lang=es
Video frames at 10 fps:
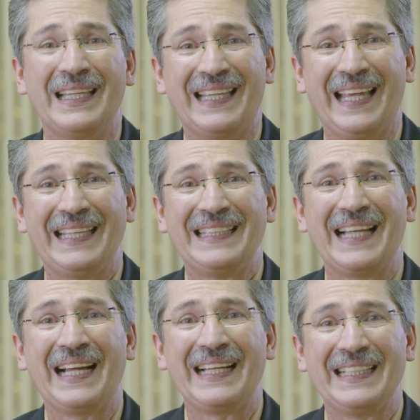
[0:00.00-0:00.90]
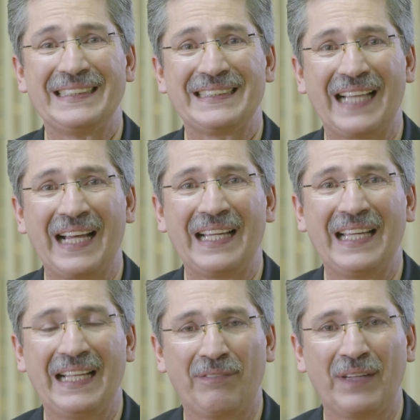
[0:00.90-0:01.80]
que ya está
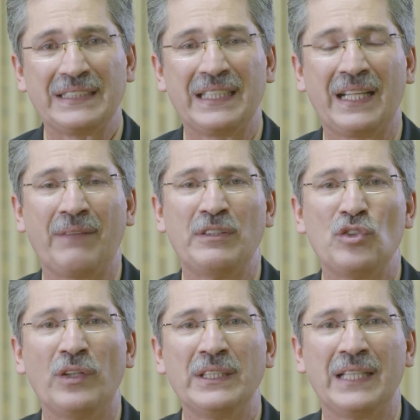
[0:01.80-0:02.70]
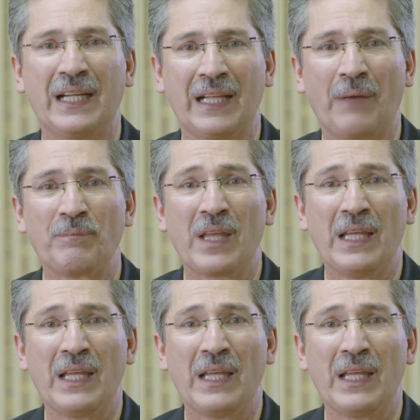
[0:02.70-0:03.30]
en la fase de revisión interna